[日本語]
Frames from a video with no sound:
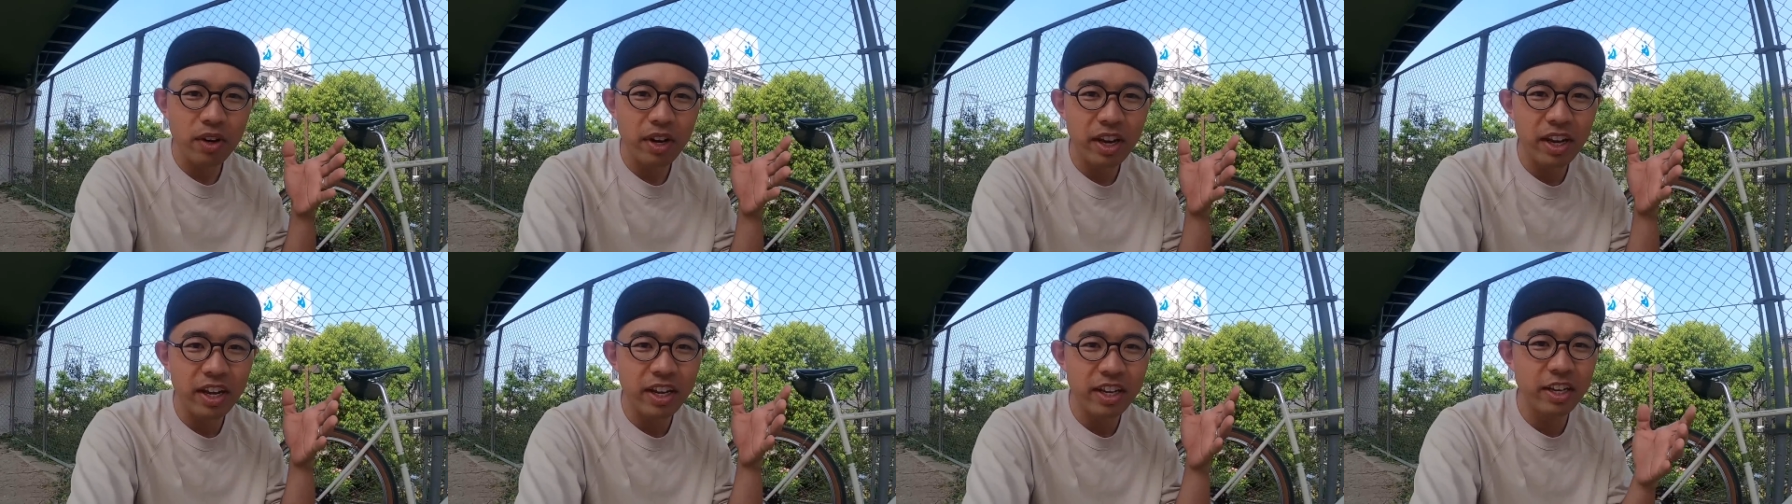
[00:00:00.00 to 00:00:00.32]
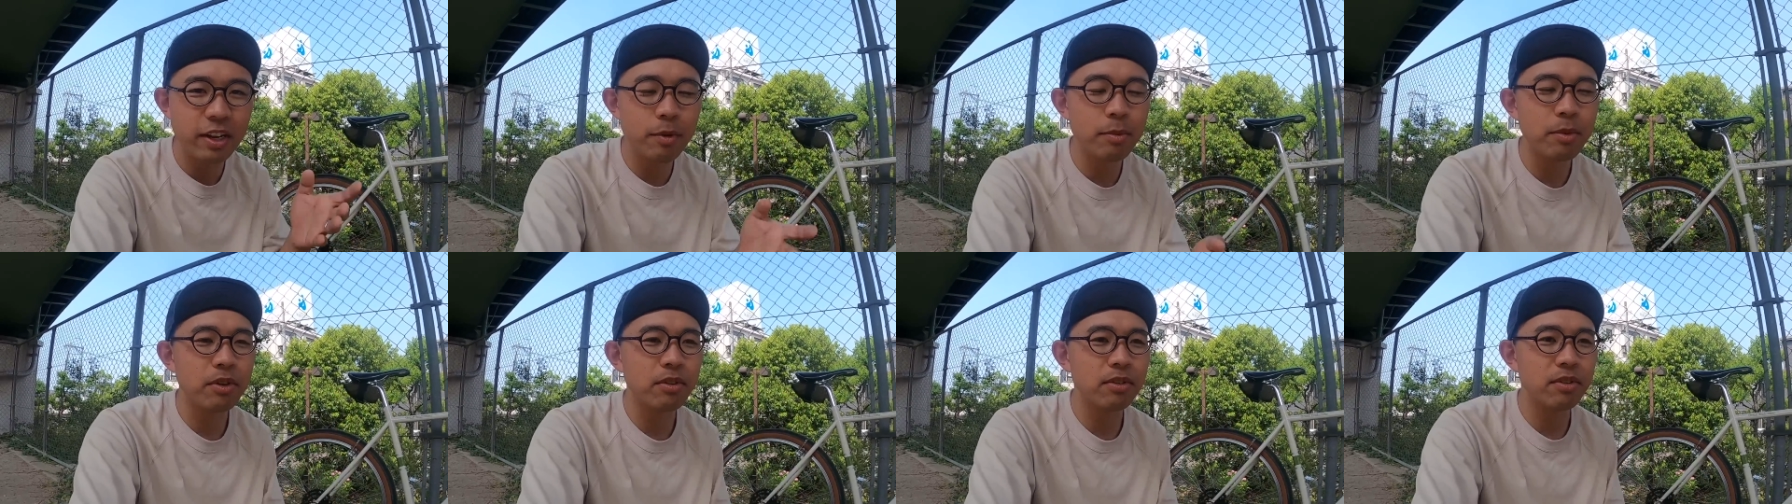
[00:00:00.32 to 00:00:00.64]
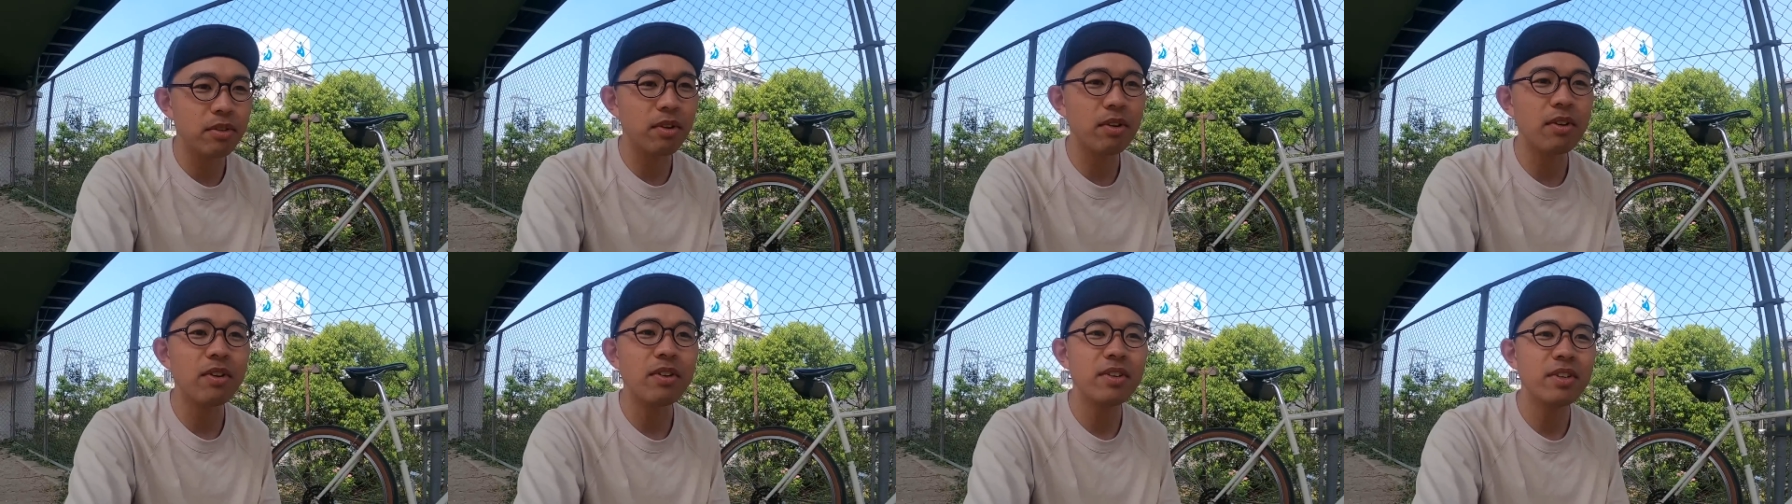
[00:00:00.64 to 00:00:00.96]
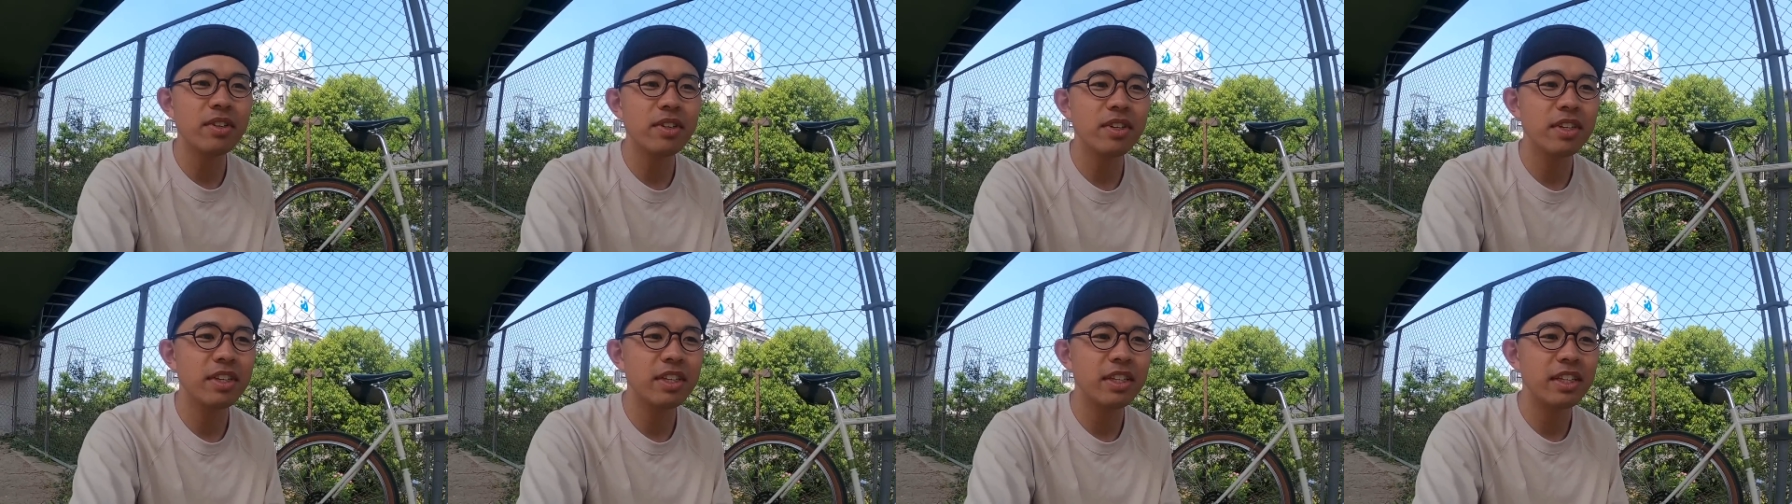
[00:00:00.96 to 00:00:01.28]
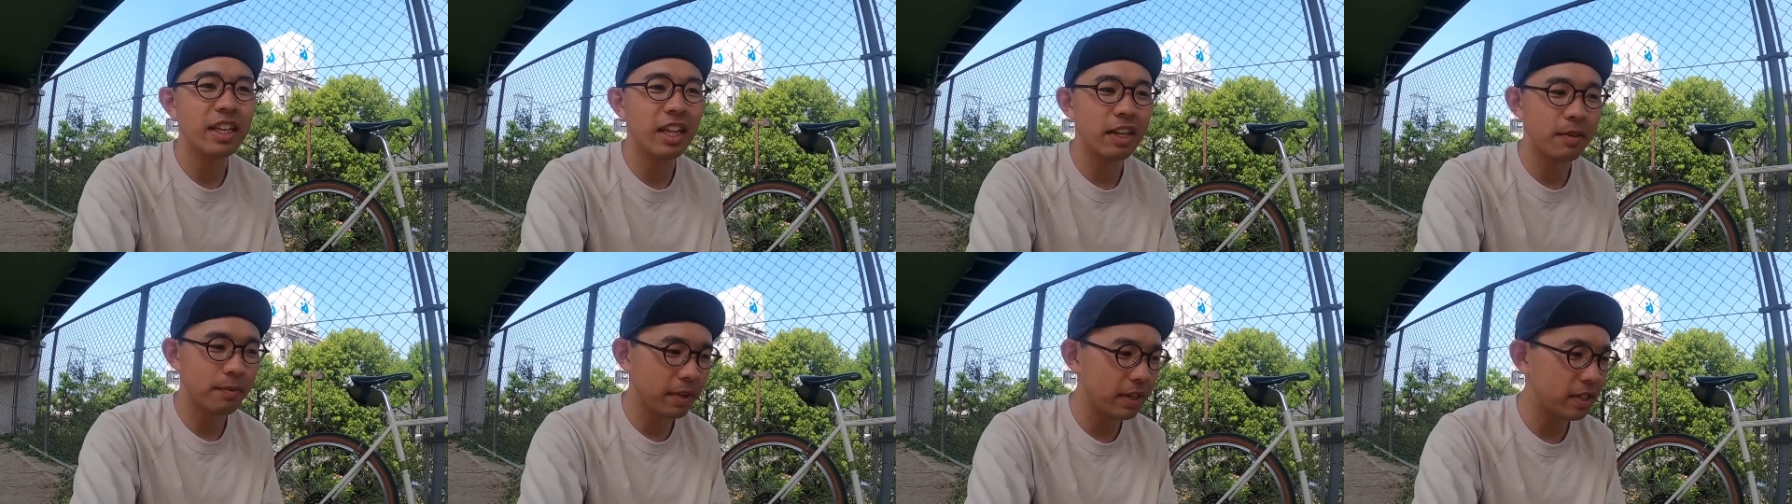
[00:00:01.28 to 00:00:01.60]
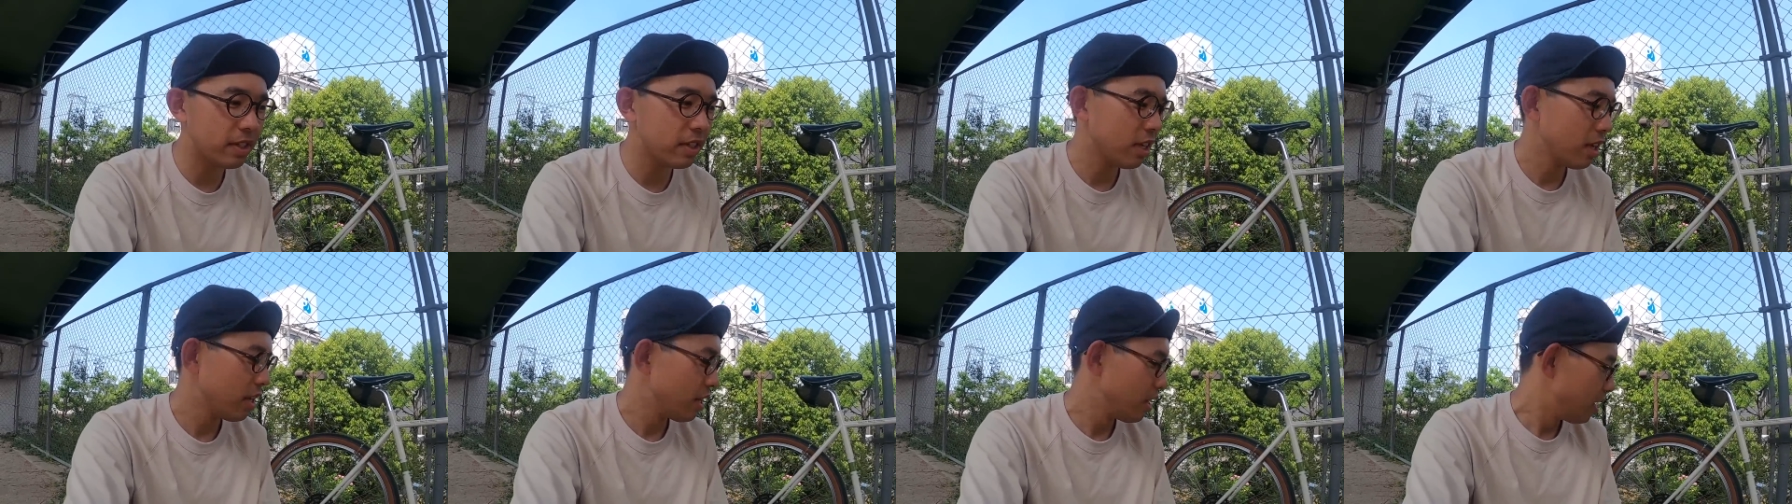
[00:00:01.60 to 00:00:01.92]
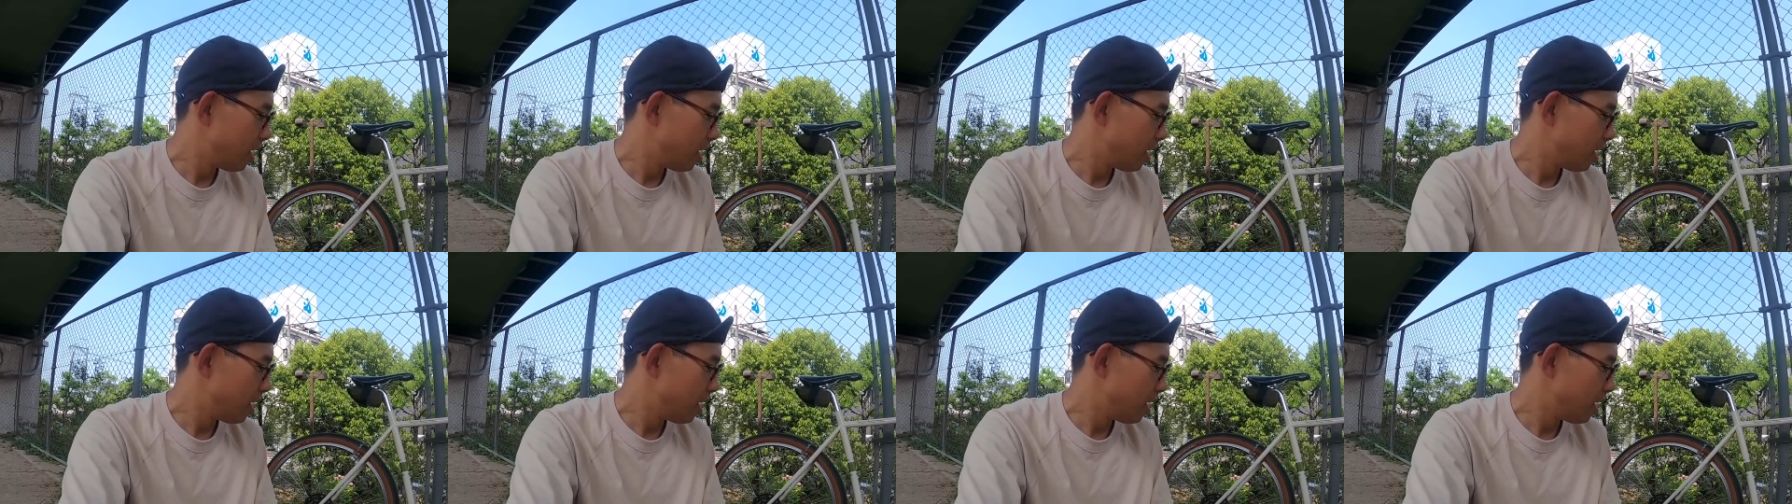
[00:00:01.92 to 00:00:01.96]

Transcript: えレビューとなります、